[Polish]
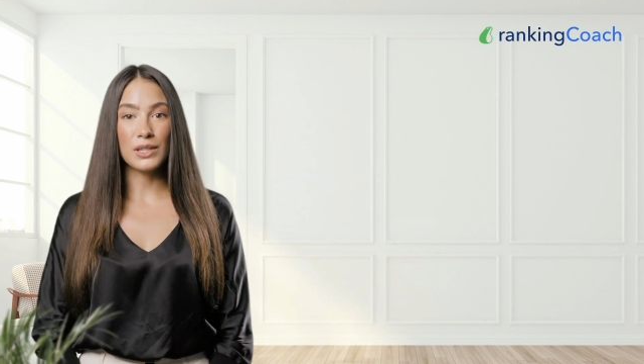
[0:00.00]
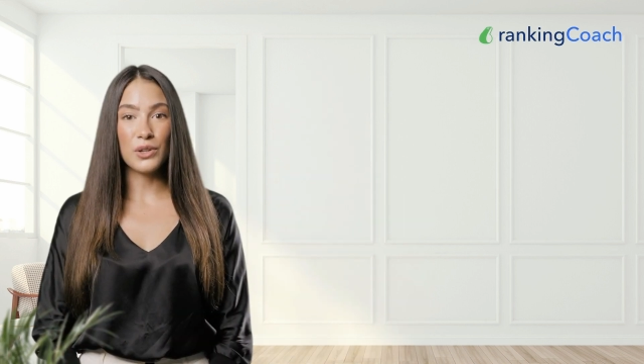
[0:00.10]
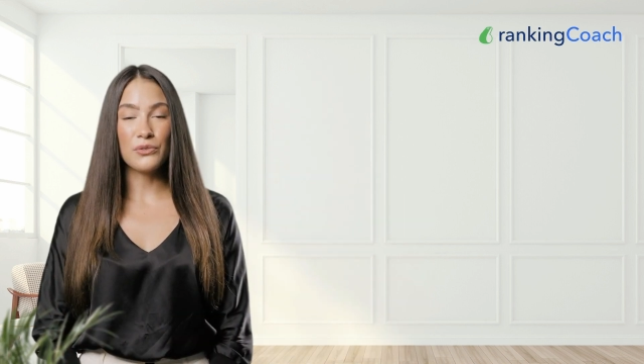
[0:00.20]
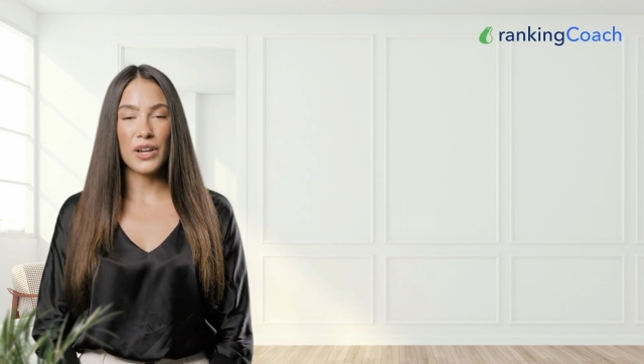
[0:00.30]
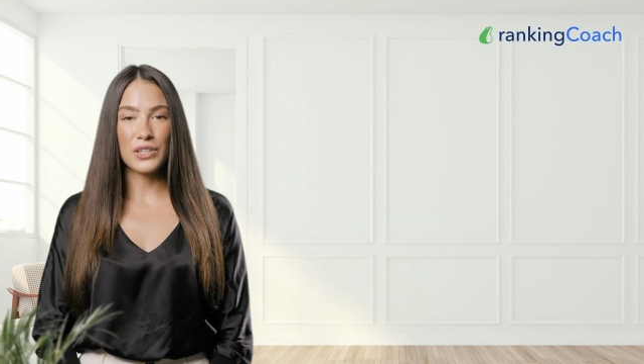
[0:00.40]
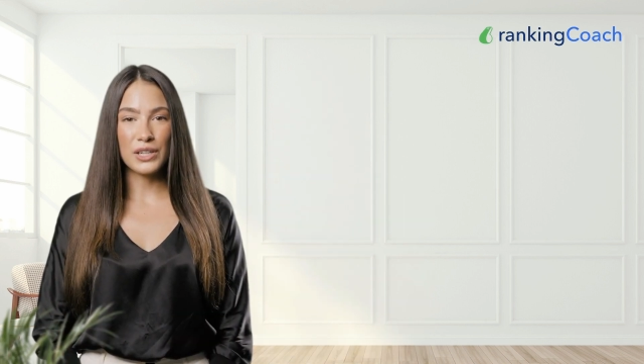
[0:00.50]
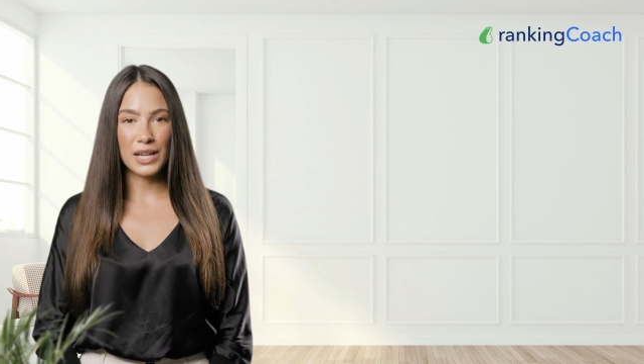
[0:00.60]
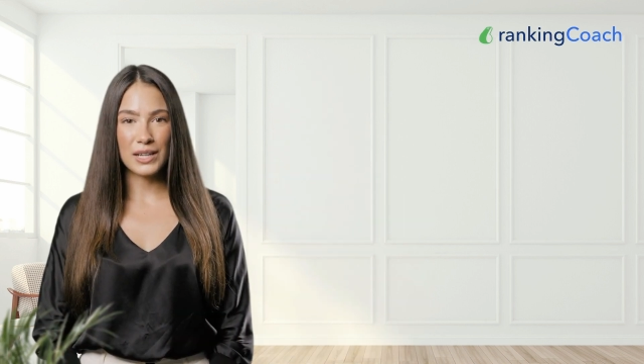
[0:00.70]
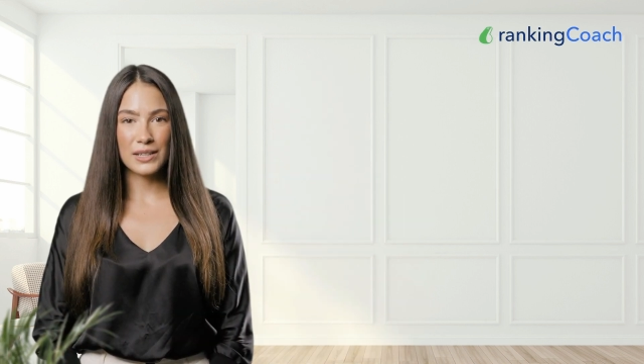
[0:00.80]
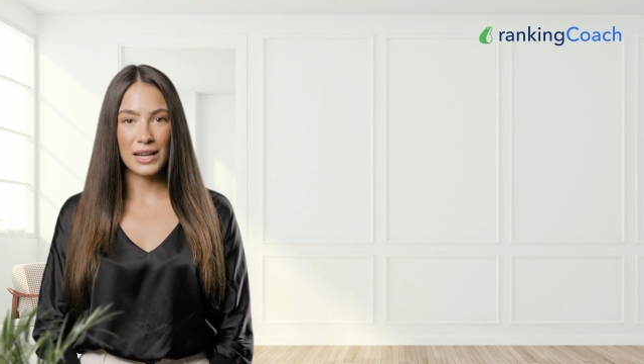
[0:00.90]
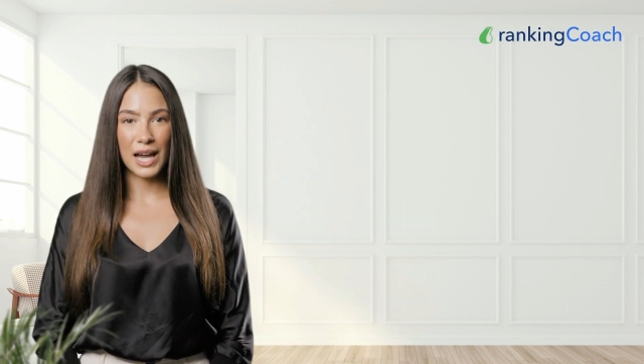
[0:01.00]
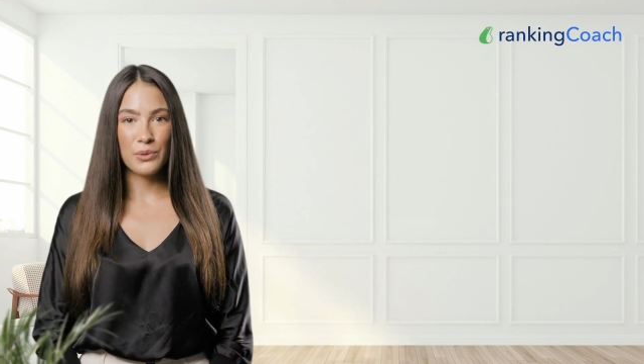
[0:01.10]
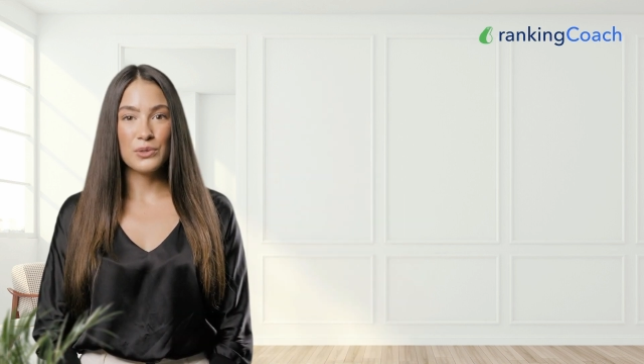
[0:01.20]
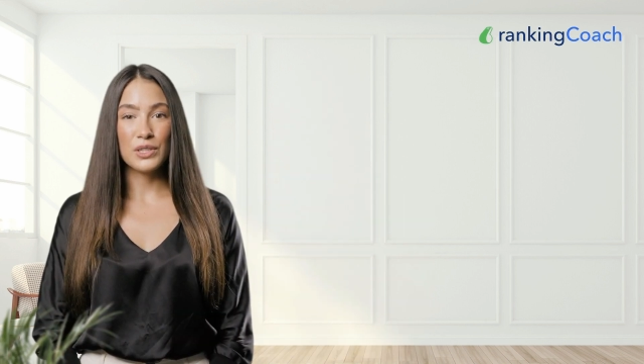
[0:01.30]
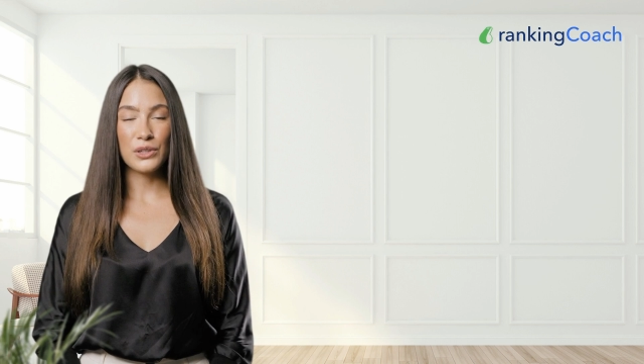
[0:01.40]
to, ważne jest,
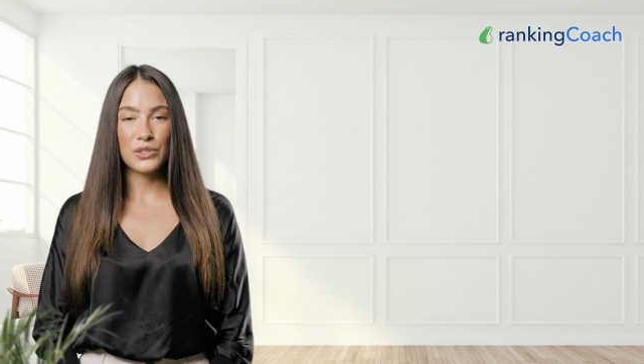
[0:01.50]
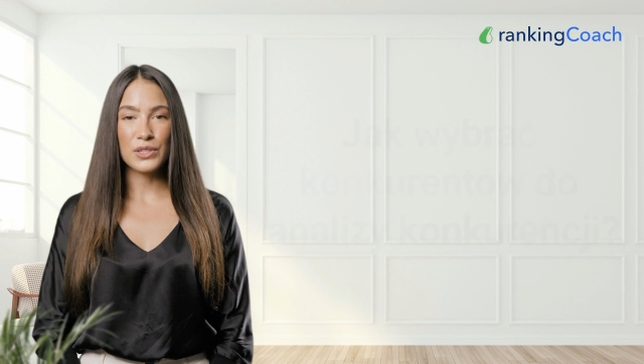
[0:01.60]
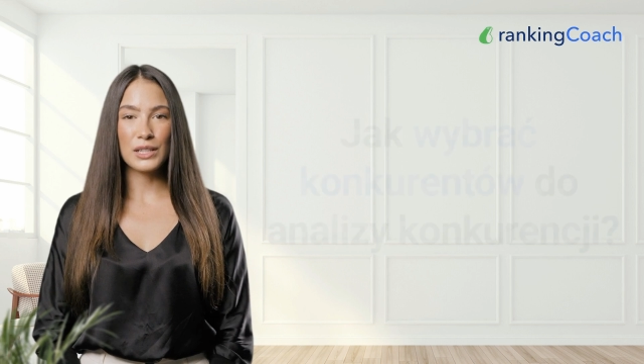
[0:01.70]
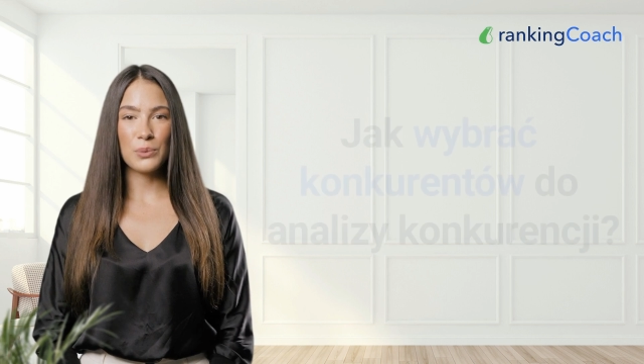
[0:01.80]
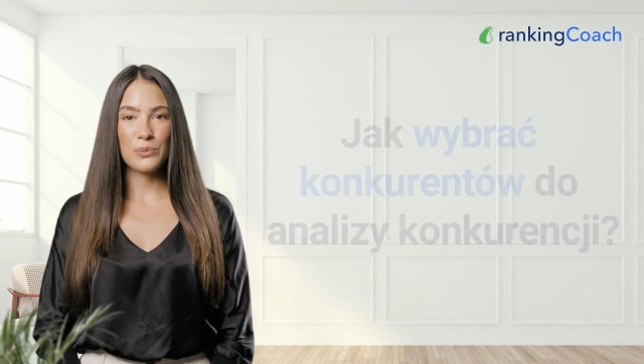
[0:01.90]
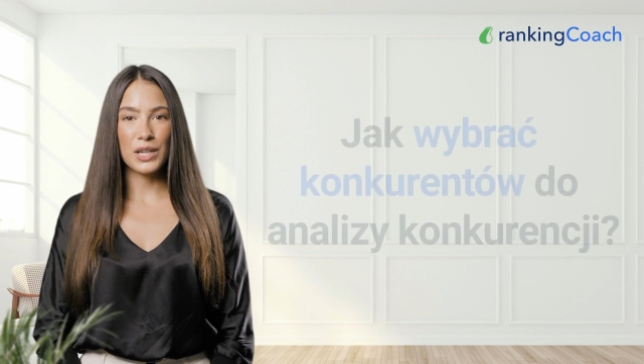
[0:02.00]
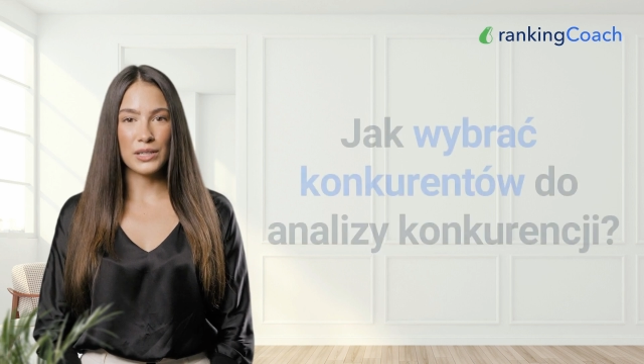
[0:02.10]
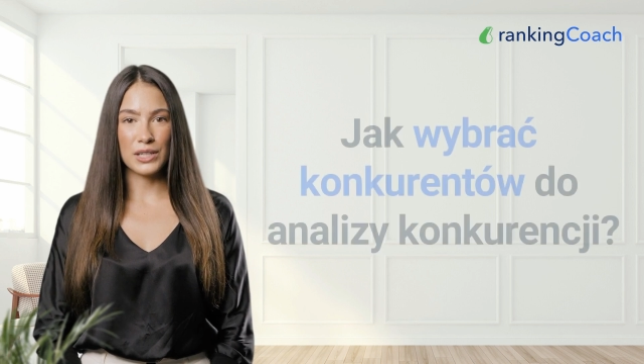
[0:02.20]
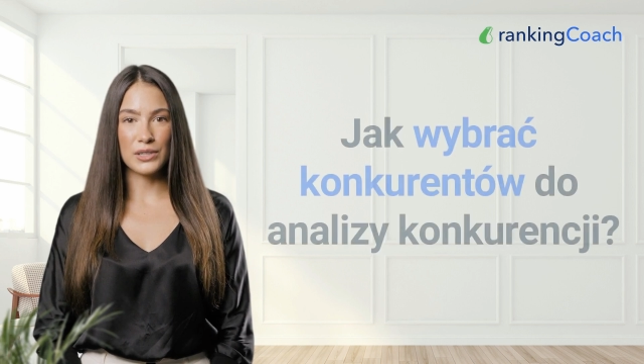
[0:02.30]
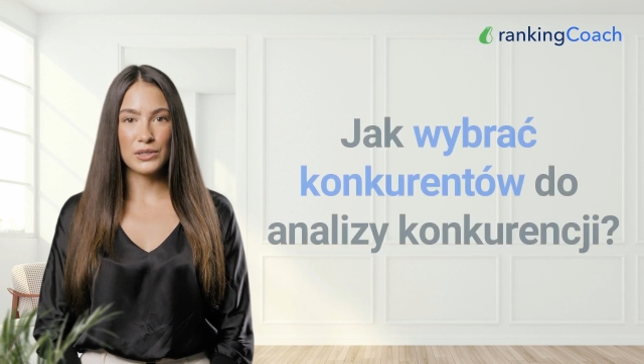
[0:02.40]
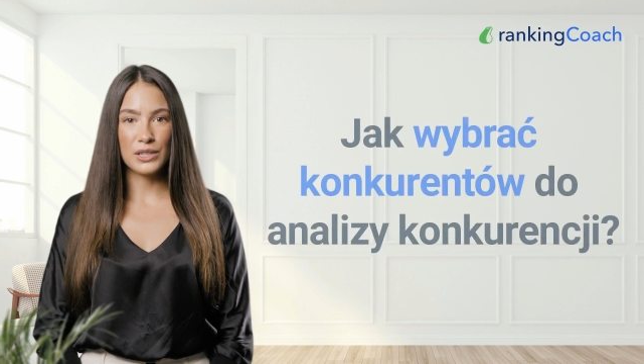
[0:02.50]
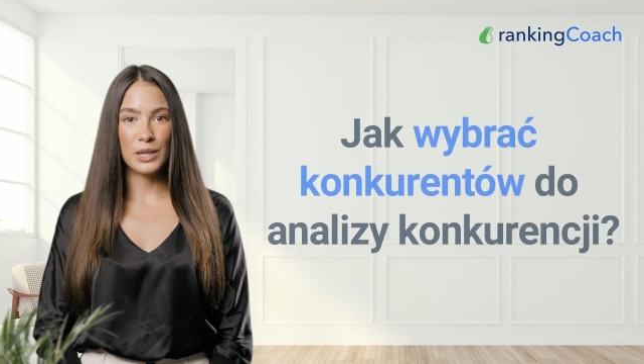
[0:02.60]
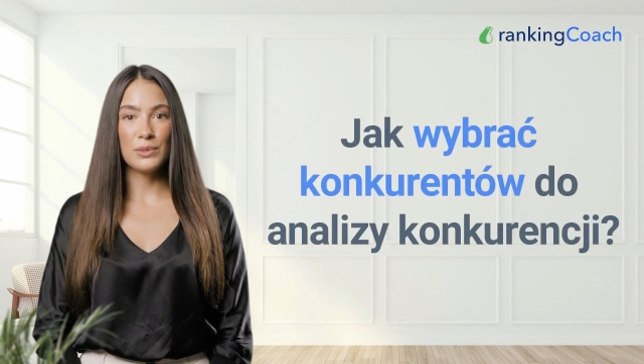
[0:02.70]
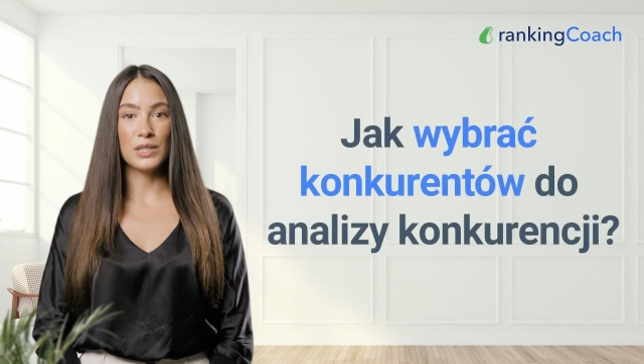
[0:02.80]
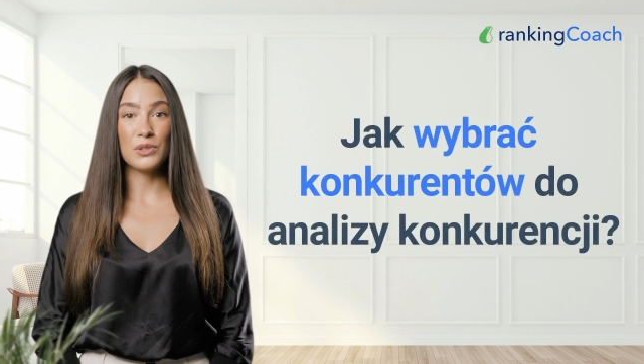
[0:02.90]
aby przede wszystkim wiedzieć,
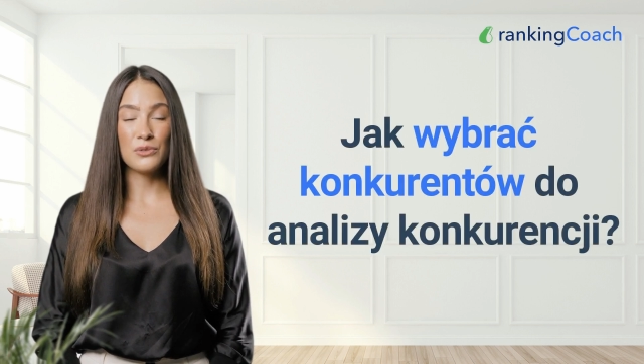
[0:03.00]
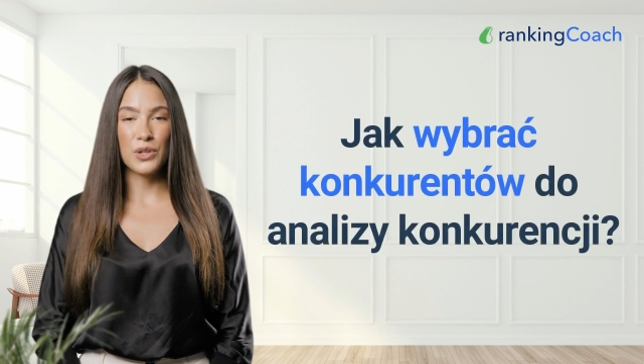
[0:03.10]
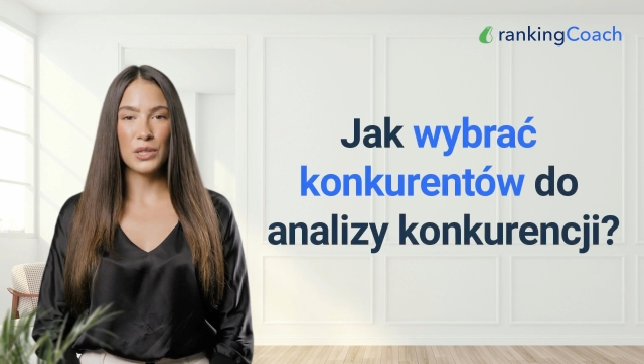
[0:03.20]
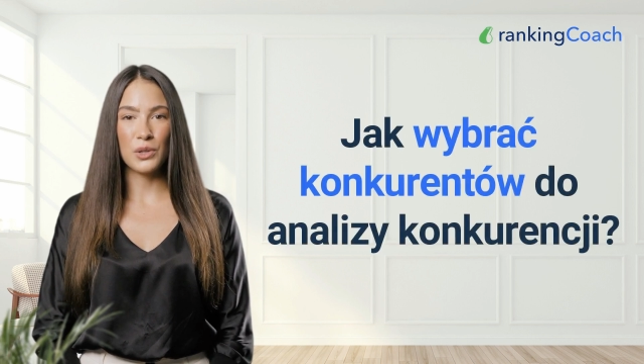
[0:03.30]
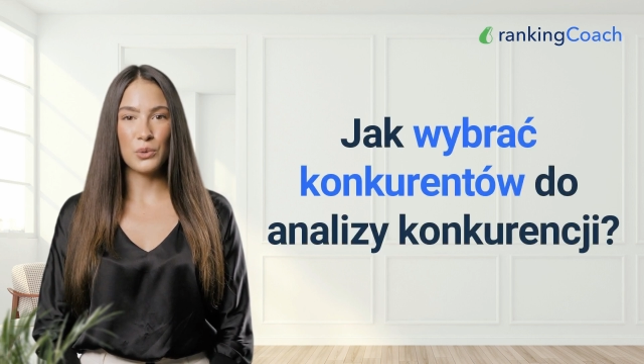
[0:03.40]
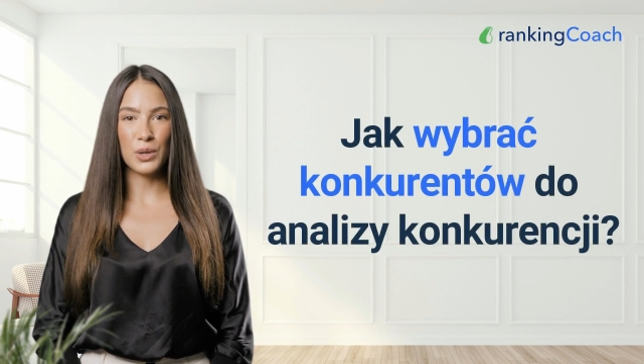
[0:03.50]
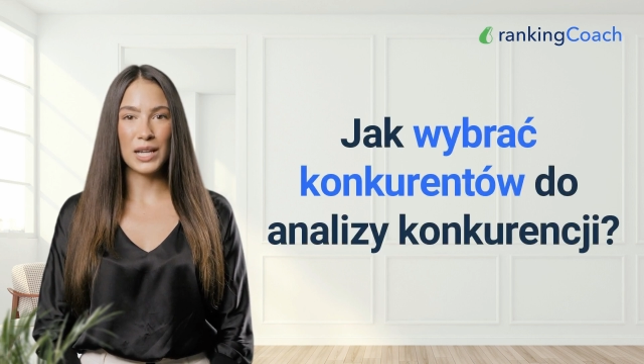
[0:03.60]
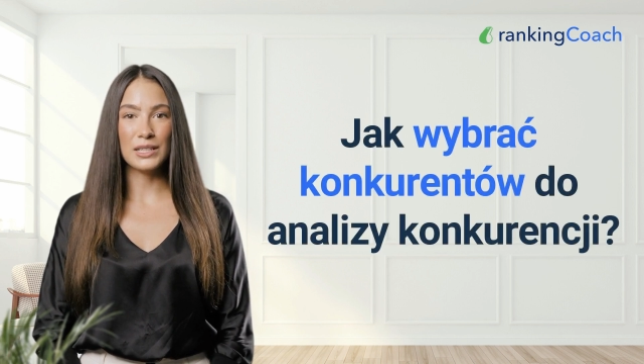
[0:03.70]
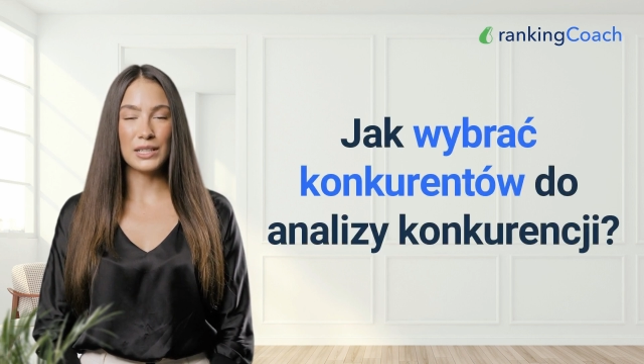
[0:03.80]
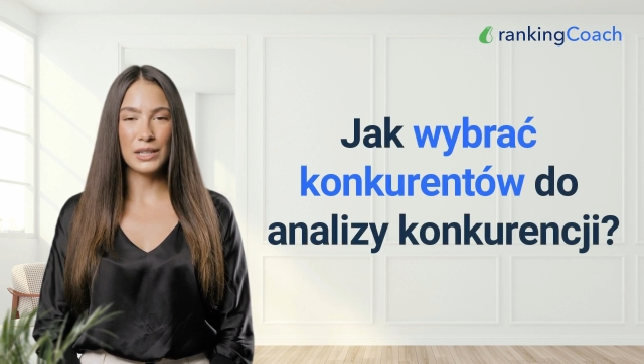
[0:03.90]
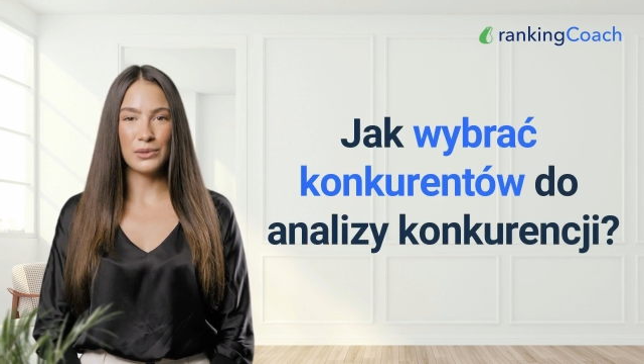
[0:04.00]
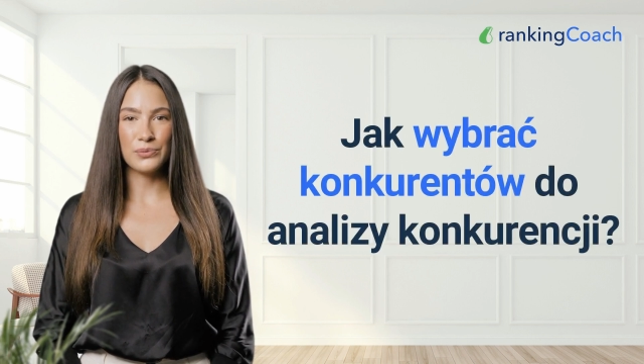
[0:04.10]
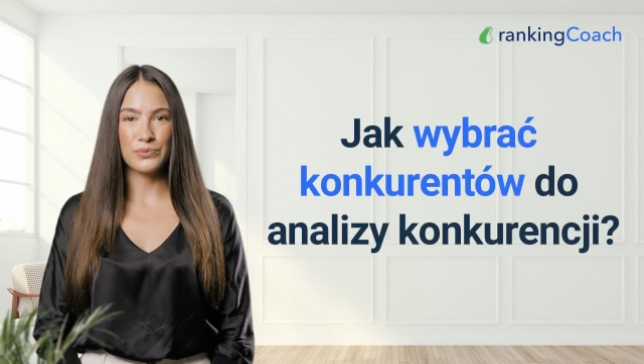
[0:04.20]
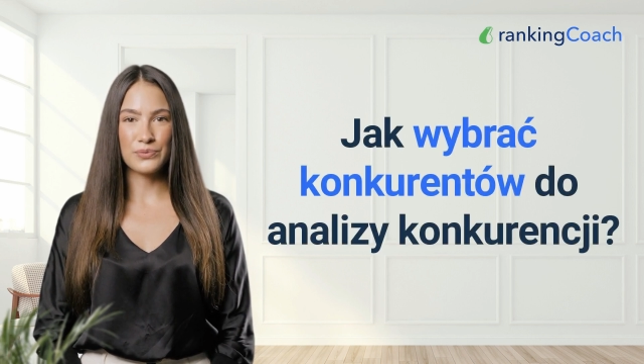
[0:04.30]
kim są Twoi konkurenci.